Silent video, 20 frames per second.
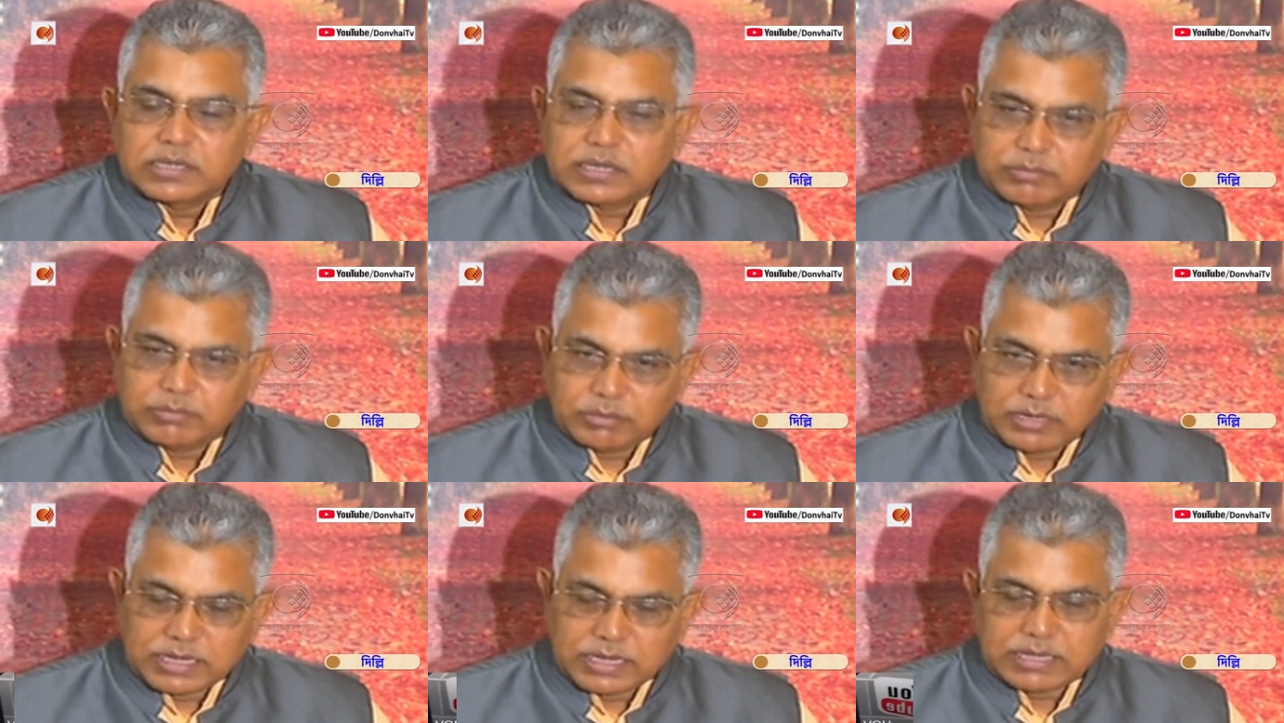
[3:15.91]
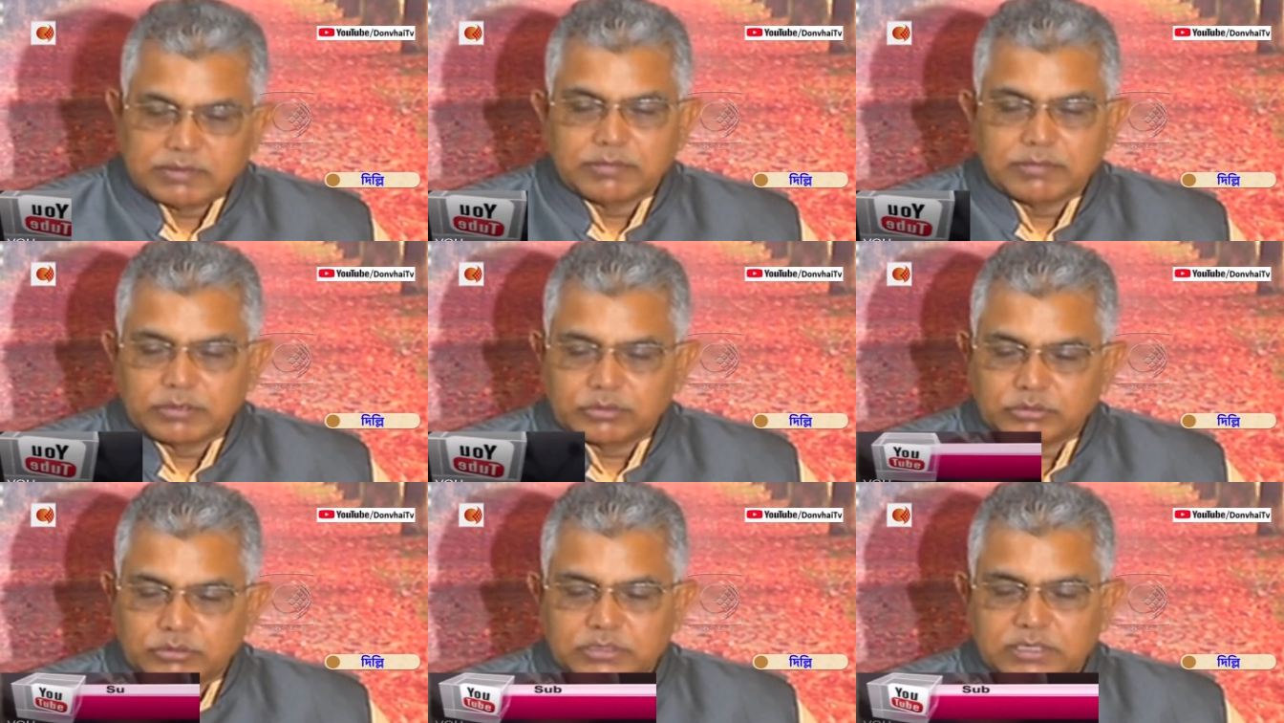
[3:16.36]
কেবল
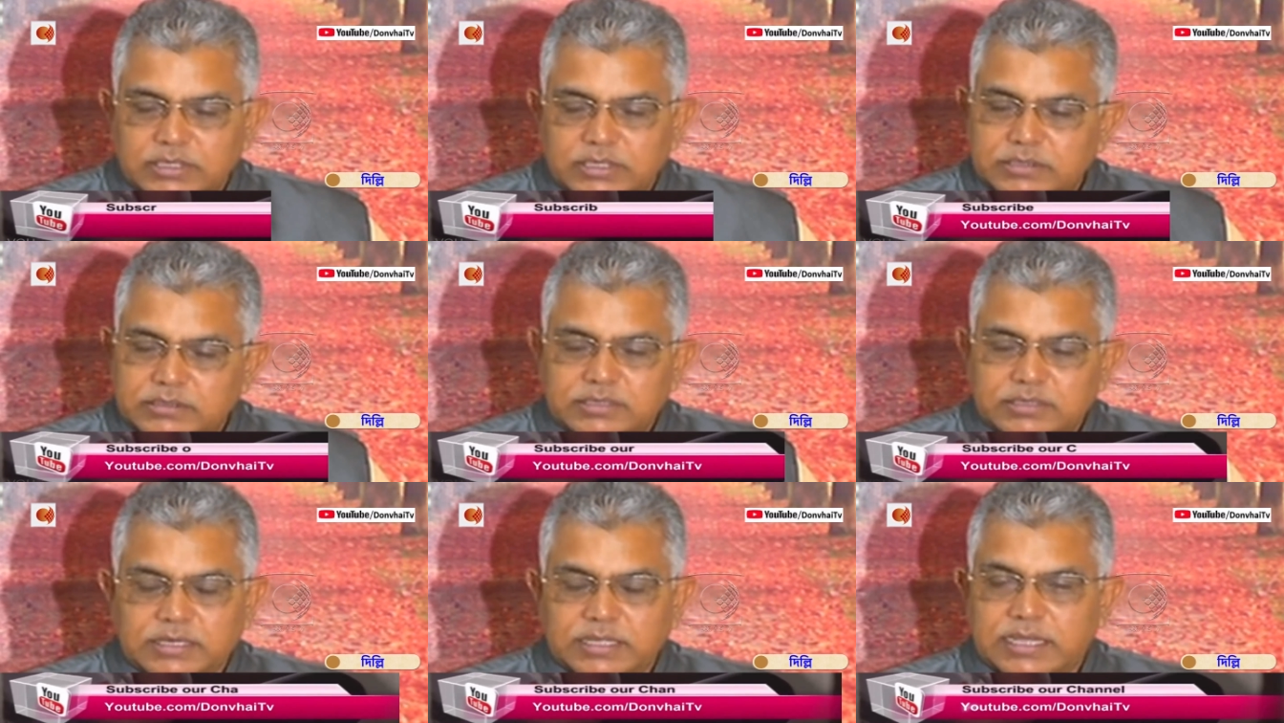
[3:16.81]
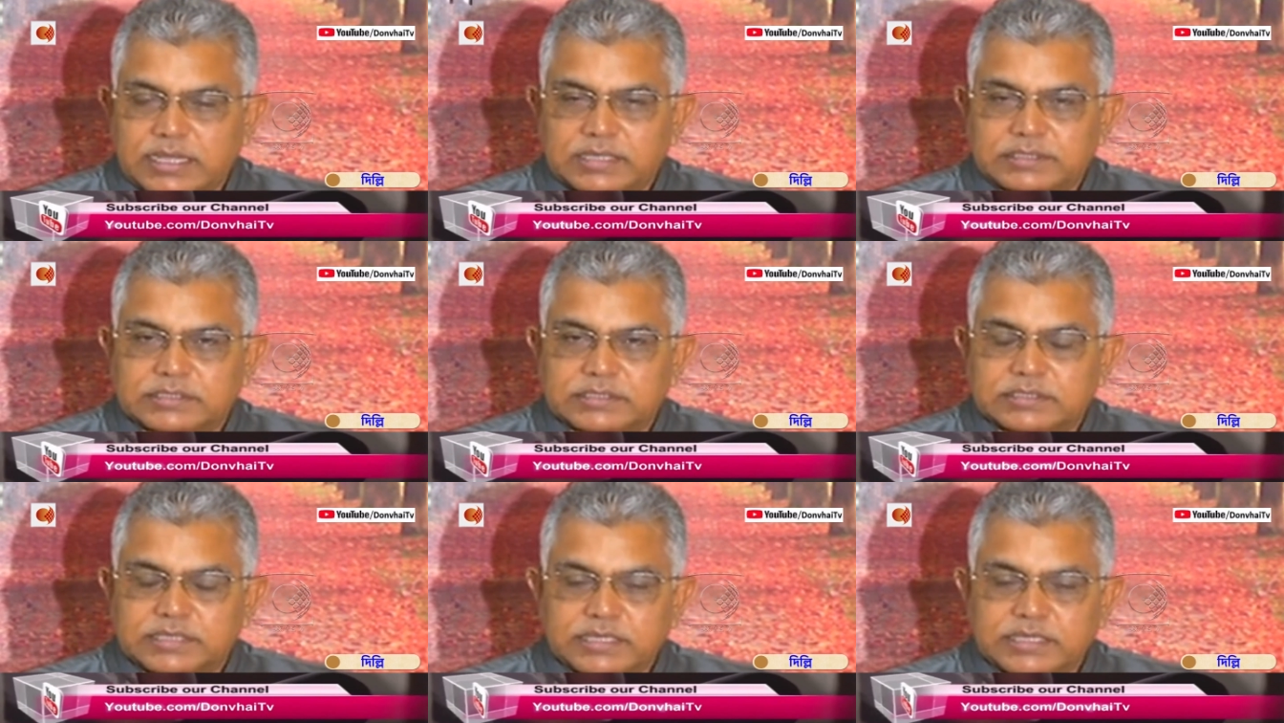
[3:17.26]
হাঙ্গামা করতে লেগে
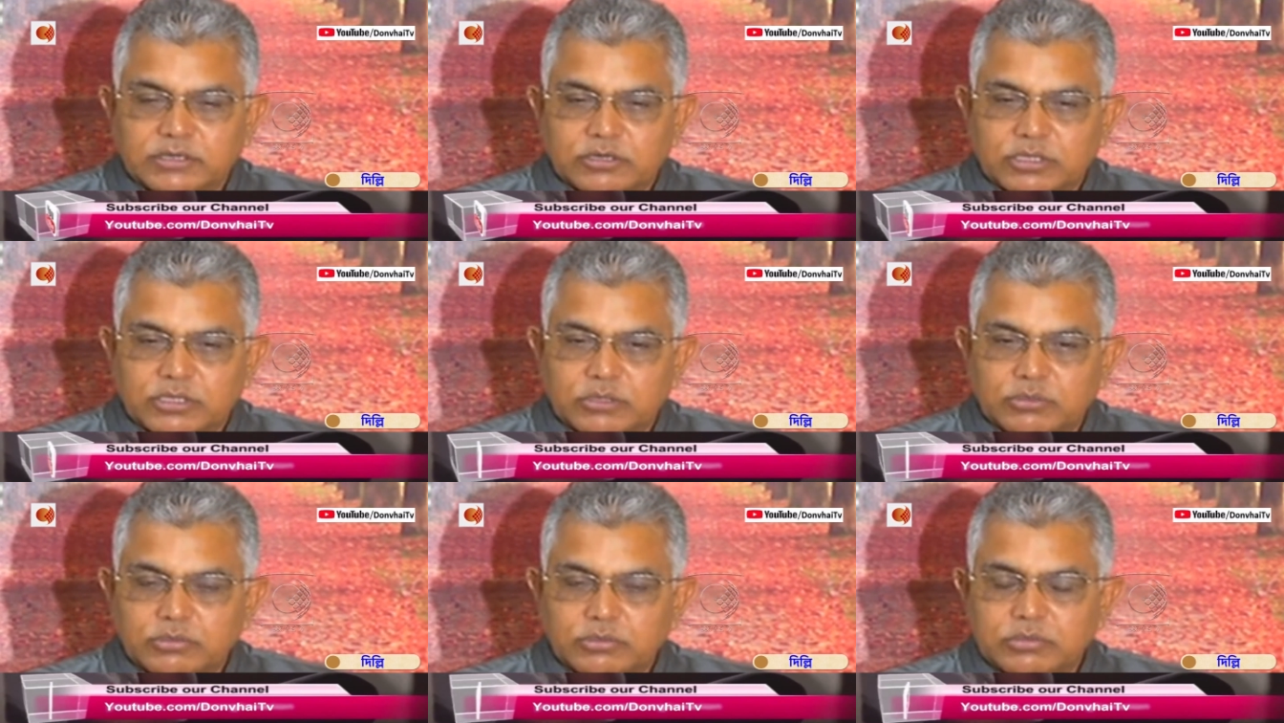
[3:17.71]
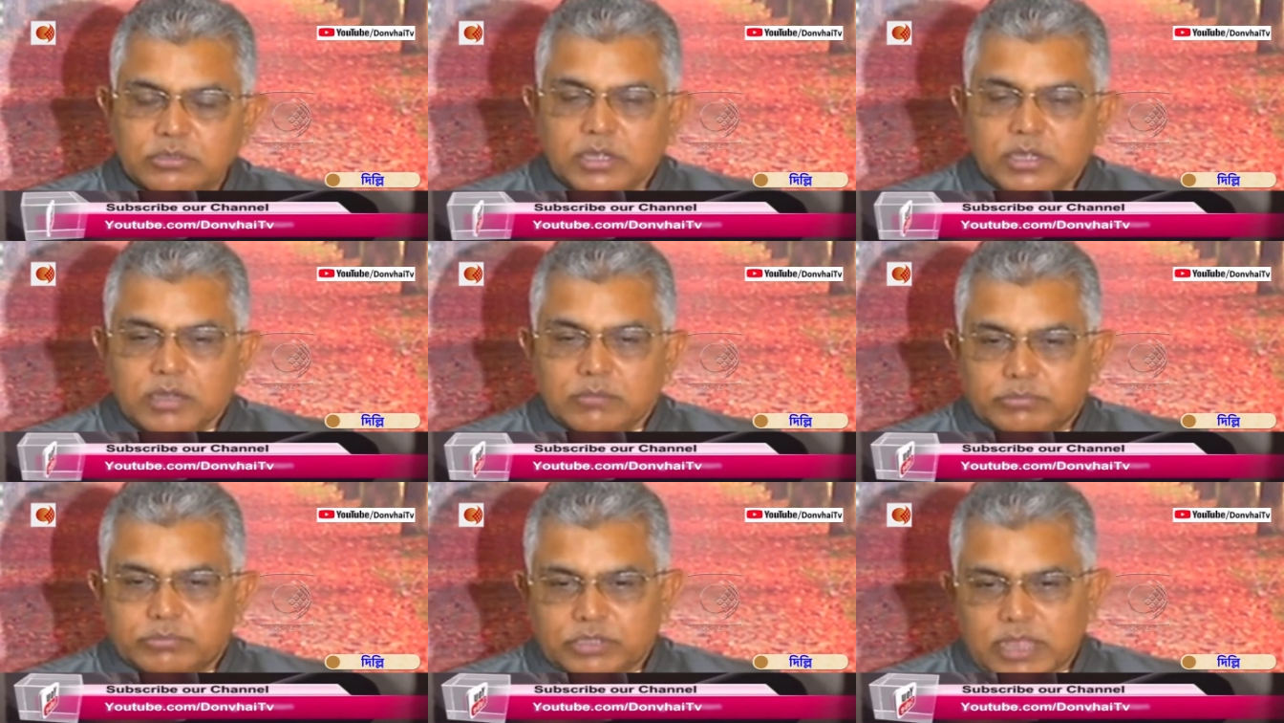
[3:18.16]
আছেন সেই জন্য দেখুন
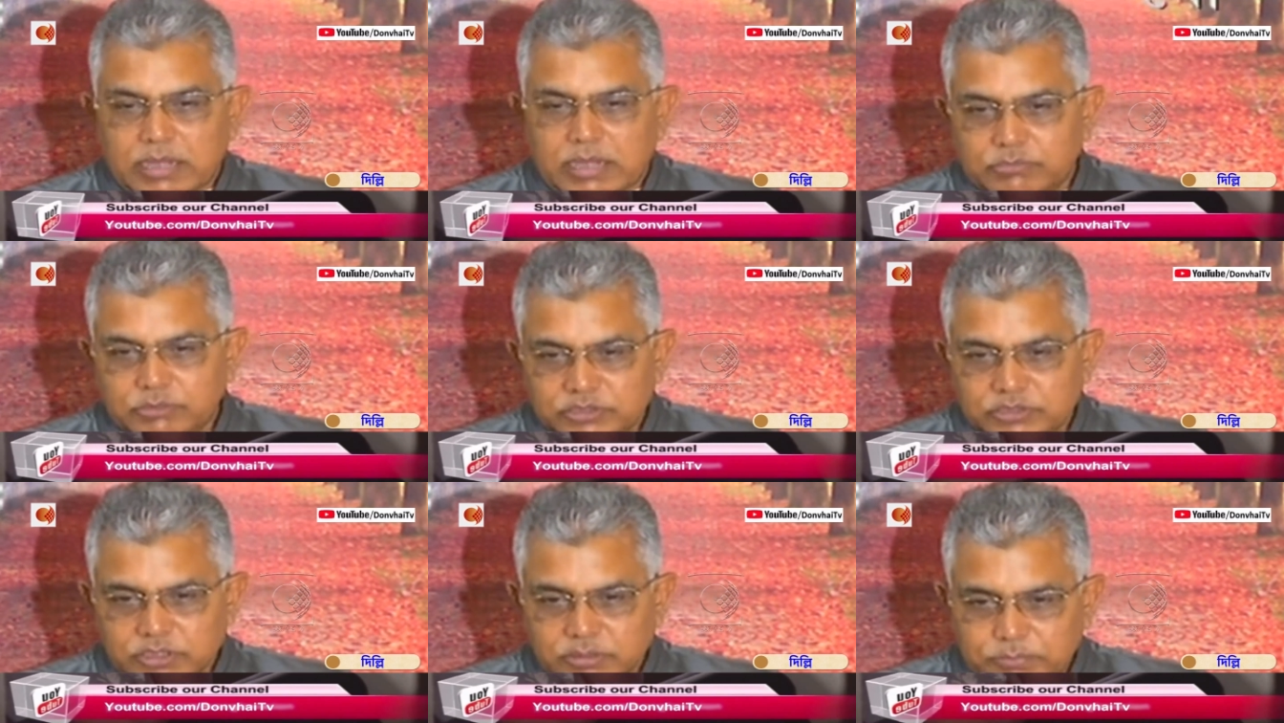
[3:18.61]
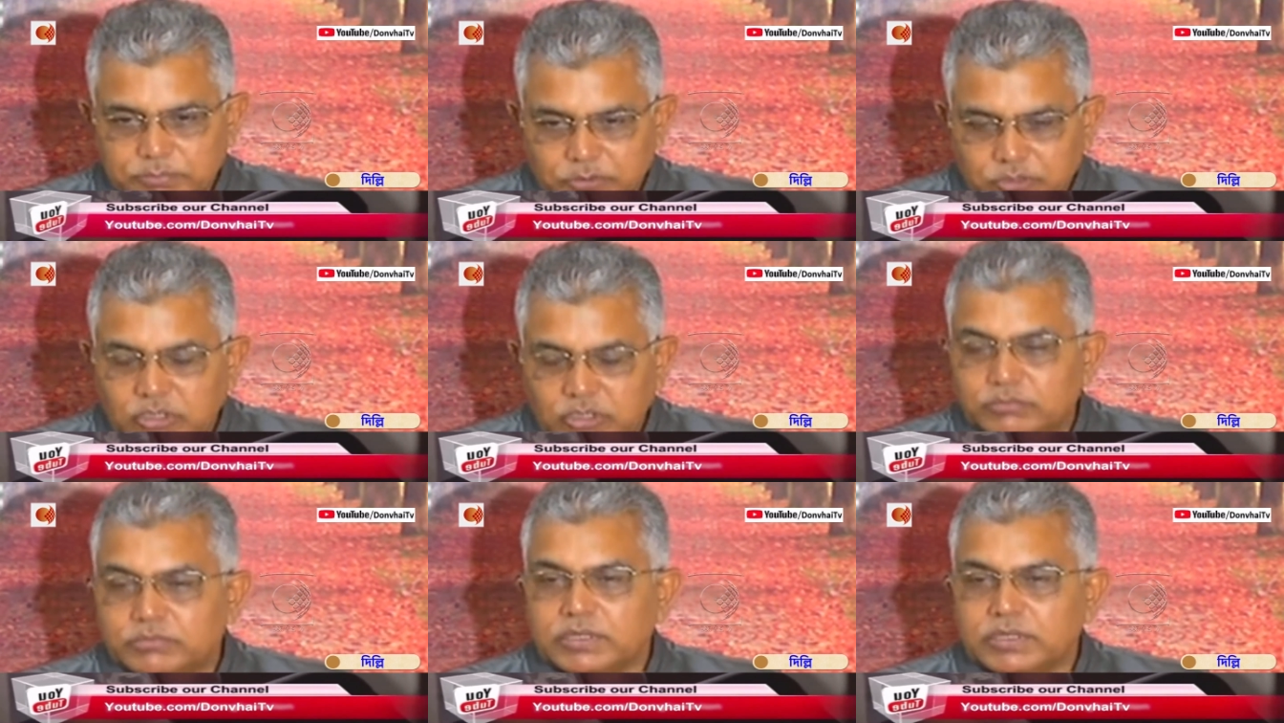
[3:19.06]
প্রধানমন্ত্রীর
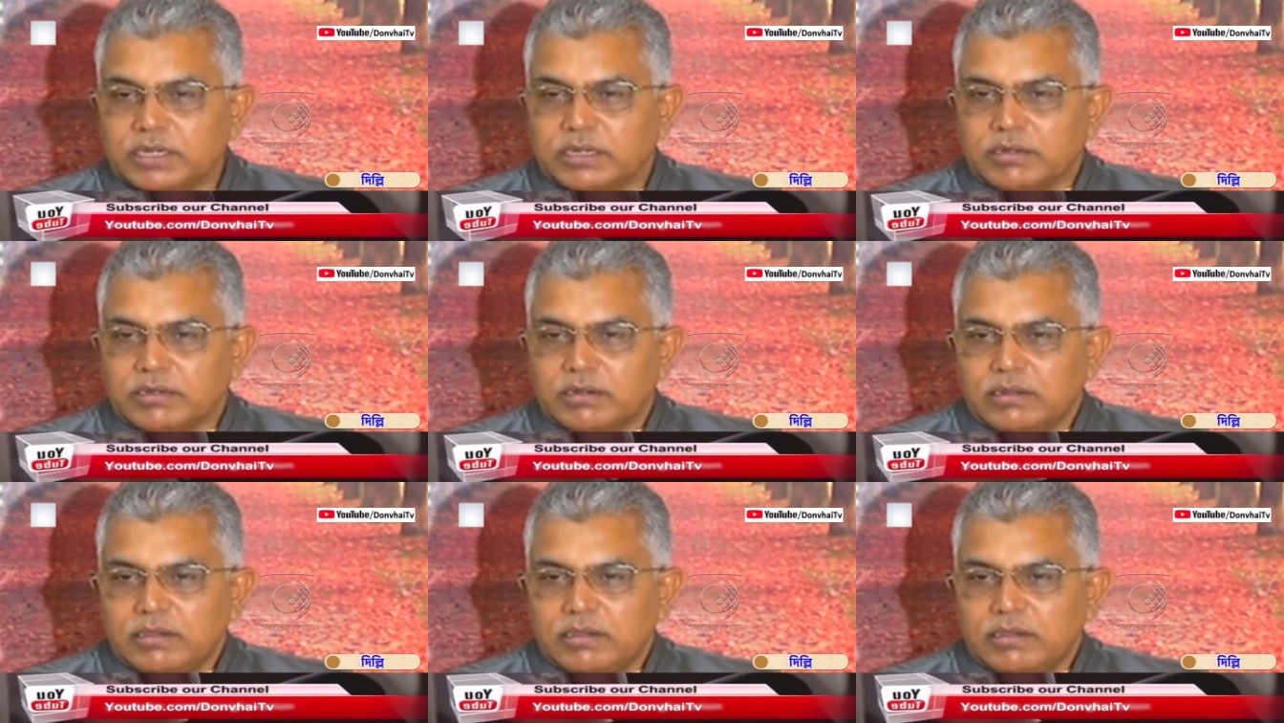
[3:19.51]
প্রথম দিন